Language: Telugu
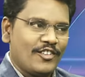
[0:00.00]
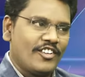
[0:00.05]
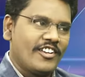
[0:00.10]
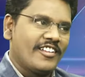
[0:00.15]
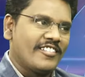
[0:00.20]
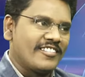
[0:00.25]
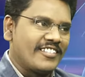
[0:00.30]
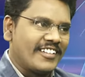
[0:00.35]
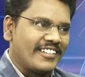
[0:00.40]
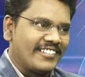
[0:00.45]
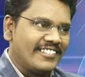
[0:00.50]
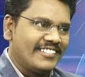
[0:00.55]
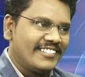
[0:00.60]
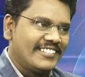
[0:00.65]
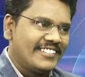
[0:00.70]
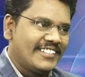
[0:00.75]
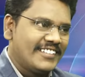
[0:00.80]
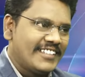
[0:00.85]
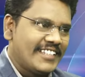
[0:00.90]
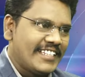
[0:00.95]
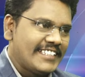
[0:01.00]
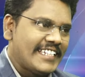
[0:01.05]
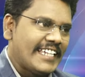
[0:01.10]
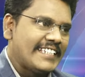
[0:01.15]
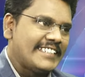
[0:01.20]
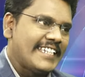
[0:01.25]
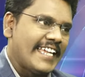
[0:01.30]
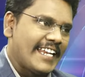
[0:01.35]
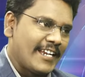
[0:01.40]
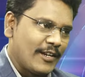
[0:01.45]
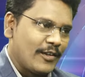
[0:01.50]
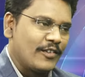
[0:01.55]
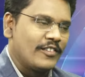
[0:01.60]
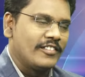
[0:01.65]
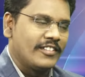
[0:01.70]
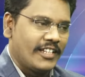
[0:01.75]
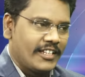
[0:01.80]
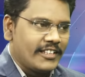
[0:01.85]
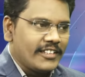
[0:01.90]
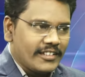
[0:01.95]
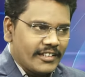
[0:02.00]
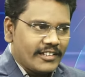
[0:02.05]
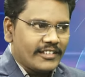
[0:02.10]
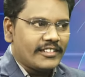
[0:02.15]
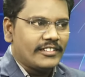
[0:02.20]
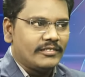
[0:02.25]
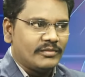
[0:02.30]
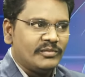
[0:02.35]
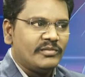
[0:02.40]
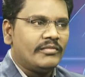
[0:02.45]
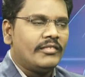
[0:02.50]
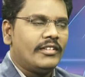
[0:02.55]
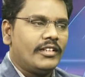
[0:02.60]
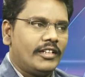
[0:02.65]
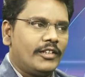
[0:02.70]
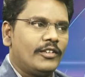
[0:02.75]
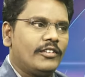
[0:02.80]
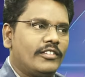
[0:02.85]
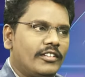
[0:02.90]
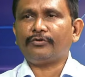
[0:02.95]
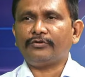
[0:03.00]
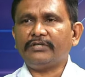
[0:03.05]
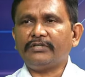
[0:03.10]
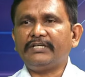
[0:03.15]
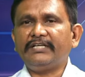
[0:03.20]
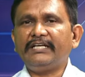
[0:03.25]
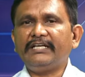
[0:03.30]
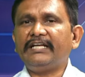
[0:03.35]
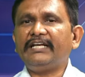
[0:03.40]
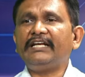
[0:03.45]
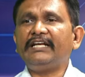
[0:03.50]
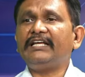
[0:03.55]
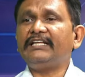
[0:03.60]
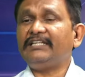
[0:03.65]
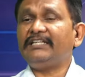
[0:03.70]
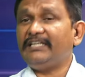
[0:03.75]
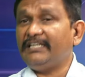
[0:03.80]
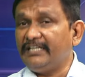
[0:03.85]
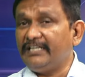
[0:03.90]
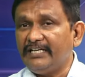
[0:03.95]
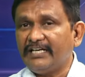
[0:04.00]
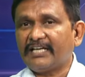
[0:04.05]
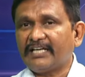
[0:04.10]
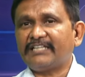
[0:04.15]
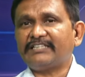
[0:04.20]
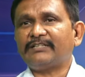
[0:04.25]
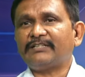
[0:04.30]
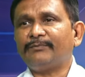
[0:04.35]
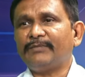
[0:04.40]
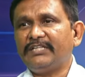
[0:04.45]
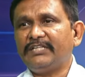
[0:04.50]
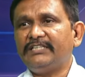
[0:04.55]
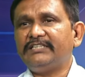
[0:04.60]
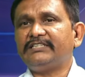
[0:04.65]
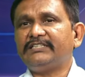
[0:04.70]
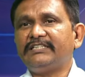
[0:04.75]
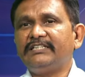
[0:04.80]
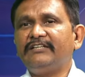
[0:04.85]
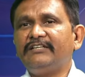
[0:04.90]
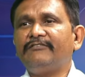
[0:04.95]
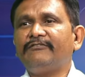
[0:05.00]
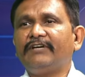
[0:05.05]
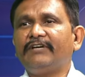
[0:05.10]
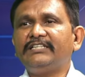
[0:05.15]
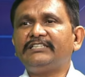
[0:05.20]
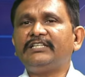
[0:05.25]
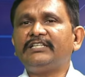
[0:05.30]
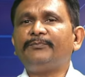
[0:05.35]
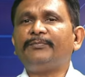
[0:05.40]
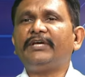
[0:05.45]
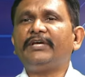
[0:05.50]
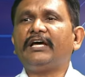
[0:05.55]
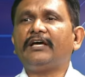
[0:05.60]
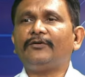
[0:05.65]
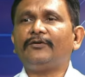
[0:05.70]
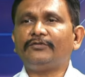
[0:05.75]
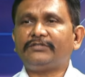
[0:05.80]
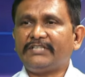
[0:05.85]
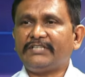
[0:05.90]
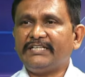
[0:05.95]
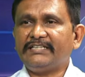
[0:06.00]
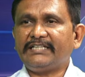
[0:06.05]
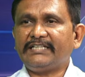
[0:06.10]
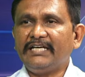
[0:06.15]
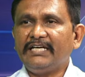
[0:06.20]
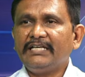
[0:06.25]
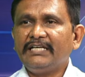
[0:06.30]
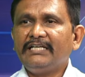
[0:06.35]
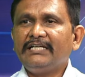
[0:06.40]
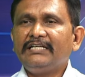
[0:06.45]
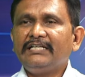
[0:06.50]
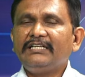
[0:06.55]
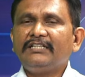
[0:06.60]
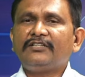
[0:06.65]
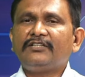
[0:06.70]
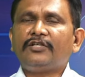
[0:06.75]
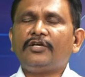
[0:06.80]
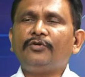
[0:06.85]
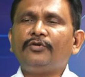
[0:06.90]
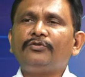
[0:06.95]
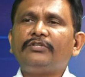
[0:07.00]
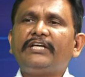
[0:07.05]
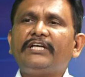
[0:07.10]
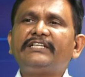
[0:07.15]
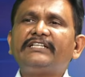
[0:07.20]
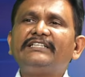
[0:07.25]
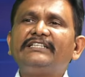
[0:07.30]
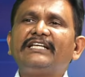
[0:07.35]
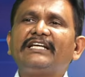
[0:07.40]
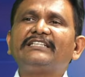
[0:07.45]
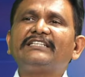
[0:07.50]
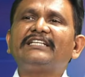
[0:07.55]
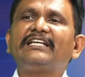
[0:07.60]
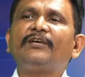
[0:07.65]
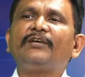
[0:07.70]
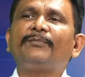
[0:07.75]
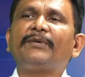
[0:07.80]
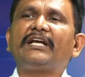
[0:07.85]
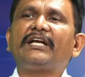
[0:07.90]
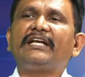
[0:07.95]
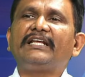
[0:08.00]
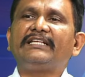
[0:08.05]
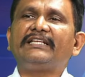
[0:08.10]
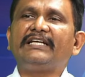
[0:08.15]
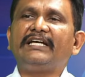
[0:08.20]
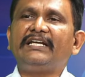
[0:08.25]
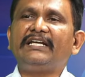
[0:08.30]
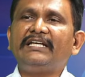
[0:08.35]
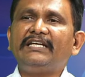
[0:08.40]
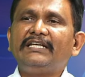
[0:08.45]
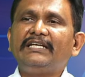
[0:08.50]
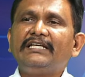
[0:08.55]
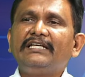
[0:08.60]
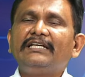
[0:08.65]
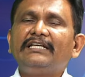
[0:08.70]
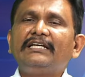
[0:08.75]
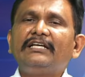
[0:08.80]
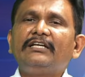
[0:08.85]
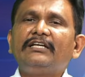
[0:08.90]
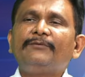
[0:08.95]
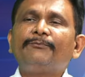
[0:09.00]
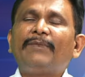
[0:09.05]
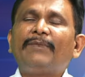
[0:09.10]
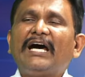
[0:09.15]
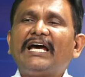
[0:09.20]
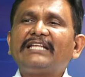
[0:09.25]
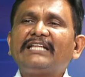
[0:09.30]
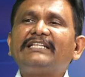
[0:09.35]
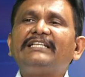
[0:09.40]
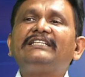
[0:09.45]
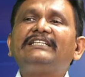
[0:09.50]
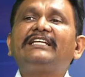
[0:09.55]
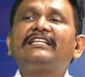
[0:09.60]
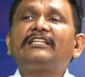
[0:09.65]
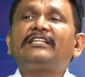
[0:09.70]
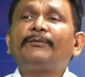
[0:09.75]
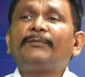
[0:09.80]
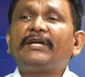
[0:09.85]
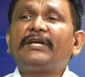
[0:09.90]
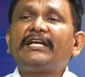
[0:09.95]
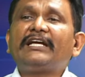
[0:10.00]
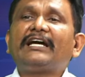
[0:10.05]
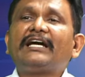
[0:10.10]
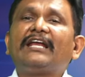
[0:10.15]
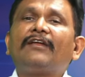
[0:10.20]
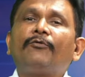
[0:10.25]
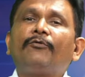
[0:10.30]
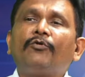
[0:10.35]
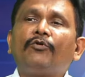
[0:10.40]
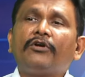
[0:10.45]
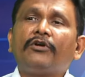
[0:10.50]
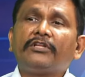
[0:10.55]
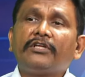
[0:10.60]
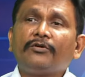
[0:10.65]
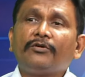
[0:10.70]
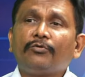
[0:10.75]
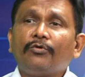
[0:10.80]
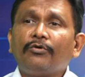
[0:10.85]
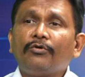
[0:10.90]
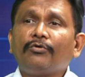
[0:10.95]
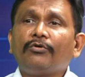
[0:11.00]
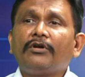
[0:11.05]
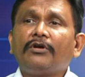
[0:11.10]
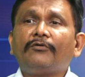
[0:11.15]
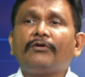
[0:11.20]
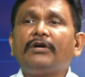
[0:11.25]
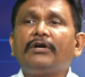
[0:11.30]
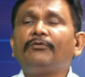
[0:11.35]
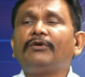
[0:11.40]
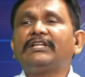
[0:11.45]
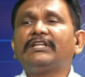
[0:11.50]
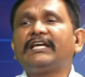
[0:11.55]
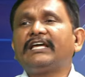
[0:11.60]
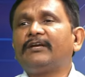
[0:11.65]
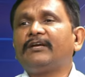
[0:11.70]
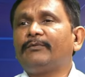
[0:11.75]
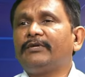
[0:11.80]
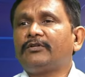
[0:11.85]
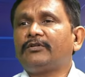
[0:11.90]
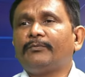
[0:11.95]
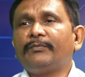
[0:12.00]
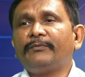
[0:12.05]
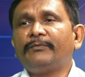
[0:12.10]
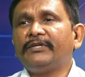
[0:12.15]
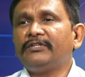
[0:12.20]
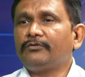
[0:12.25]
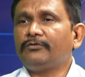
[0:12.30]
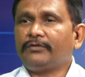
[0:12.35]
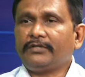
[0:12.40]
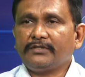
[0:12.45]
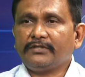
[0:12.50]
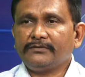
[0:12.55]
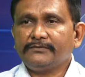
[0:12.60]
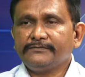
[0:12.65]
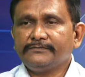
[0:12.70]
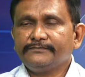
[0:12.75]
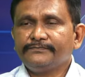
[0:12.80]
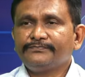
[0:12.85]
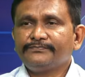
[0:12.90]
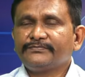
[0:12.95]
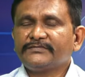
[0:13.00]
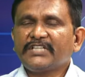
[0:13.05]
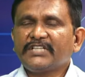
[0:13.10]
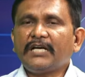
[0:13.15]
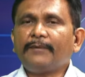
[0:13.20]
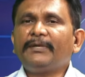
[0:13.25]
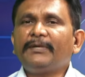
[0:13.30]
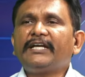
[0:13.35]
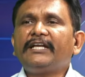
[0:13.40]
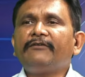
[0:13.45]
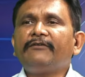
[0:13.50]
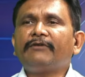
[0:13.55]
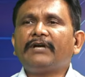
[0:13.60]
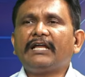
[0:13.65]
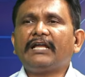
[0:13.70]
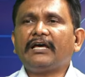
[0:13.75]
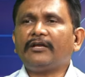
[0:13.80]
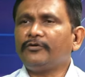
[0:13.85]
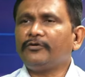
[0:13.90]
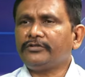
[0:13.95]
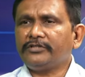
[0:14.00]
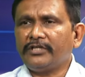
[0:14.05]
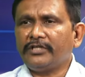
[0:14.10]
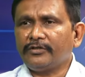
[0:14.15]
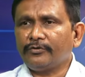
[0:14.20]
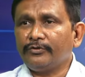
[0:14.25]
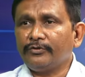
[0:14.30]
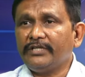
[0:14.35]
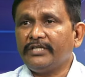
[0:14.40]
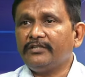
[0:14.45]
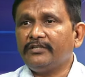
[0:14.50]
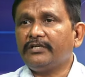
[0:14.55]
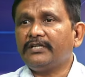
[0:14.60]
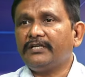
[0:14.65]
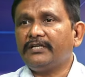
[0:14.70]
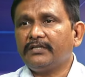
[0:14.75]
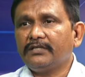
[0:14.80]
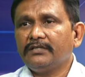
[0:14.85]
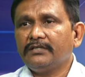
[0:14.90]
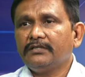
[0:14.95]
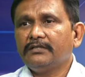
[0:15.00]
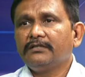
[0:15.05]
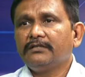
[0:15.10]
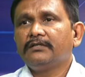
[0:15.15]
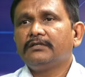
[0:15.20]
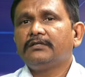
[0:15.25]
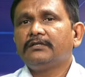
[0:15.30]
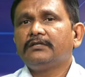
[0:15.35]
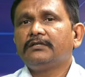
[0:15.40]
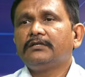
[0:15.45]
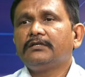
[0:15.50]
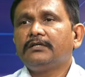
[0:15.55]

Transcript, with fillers: కూడా ఉన్నారు అది జనసేనలో అది అది జనసేనలో ఉంటుంది నేను అనేది వీళ్ళకి సంబంధించింది వైసీపీ ఆలోచన అయితే తెలుగుదేశం జనసేన పర్లేదు కానీ భారతీయ జనతా పార్టీ కలవకూడదని కోరుకున్న వాళ్ళు వందకి ఎనభై తొంభై మంది ఉంటారు కాబట్టి వాళ్ళ ఆలోచన ఒక ఆల్టర్నేటివ్ మిస్ అవుతారు